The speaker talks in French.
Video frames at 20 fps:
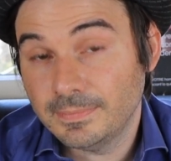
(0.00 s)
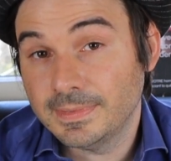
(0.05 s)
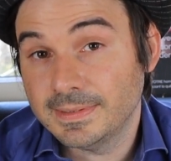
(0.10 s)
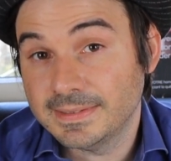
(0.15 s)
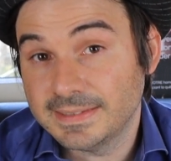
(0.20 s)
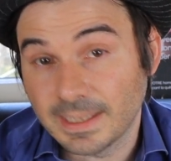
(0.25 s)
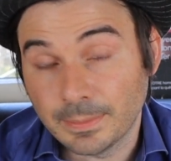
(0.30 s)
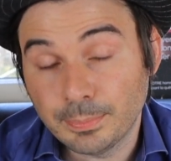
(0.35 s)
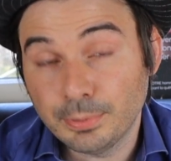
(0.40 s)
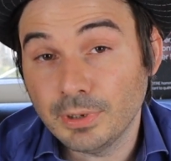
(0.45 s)

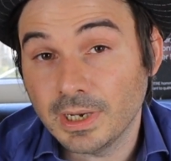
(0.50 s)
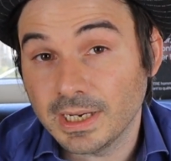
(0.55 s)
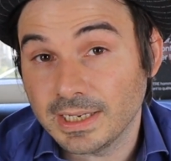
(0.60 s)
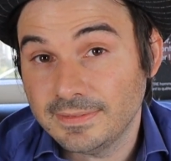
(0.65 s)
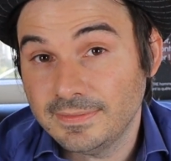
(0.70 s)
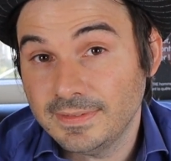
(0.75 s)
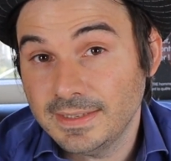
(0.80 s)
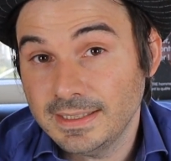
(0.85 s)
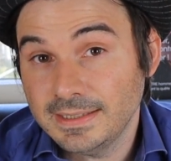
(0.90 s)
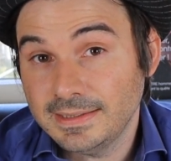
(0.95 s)
Ça peut
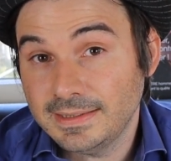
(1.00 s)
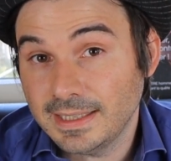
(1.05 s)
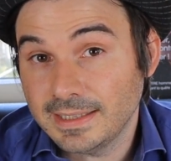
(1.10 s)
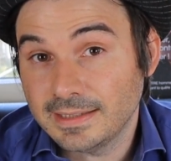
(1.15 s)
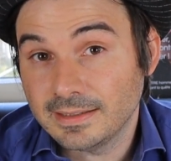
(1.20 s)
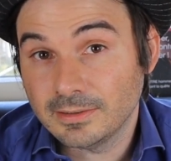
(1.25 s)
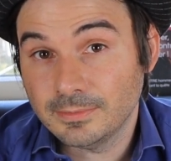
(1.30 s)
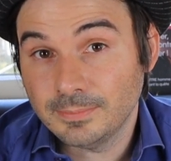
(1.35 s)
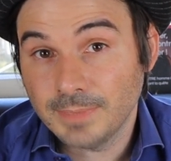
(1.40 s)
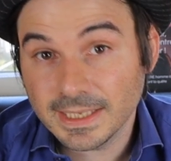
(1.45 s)
arriver
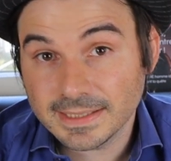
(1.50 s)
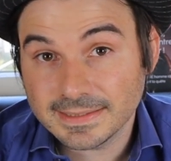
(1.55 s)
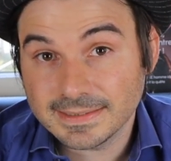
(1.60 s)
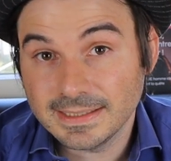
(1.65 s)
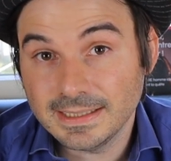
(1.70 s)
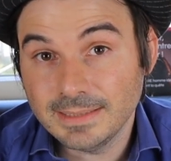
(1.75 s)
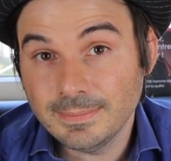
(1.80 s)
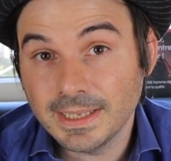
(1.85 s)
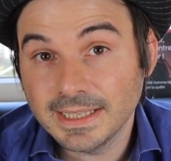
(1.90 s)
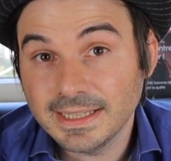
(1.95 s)
d'être mère
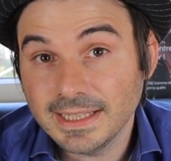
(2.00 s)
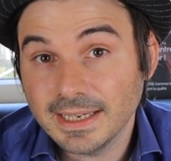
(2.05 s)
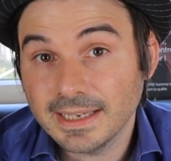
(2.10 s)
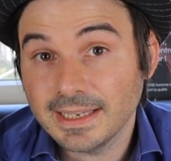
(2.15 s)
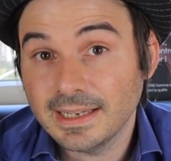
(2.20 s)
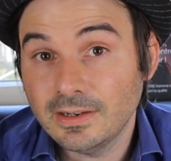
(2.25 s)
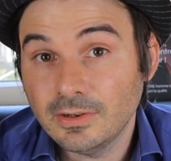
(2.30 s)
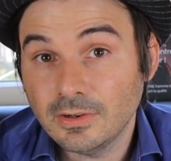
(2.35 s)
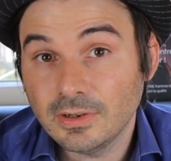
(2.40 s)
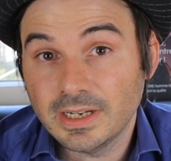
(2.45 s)
célibataire
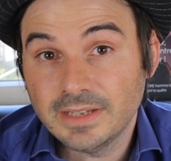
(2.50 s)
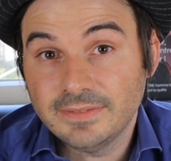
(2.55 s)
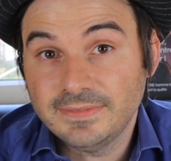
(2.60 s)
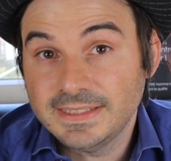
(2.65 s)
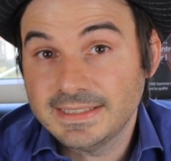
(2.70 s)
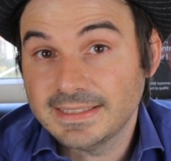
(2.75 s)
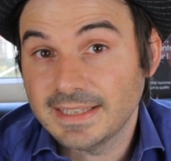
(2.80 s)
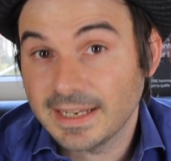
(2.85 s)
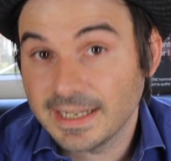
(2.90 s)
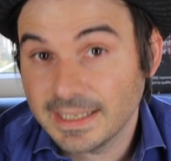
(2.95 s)
et alors la
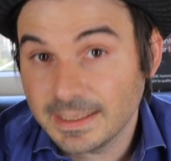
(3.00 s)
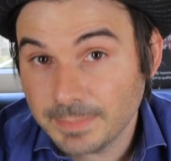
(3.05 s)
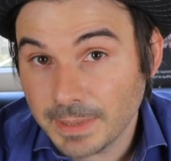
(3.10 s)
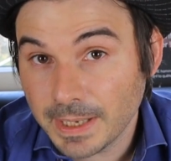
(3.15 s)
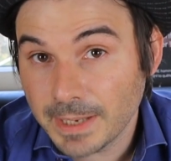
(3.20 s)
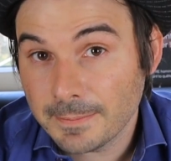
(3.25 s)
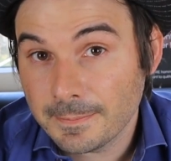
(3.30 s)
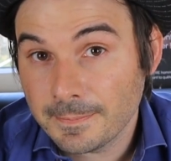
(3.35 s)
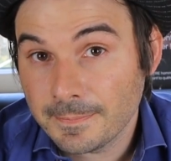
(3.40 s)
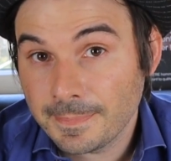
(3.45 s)
vie s'arrête
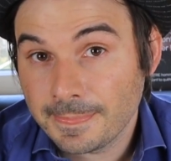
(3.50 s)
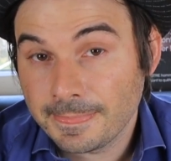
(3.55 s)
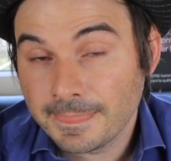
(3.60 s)
pas.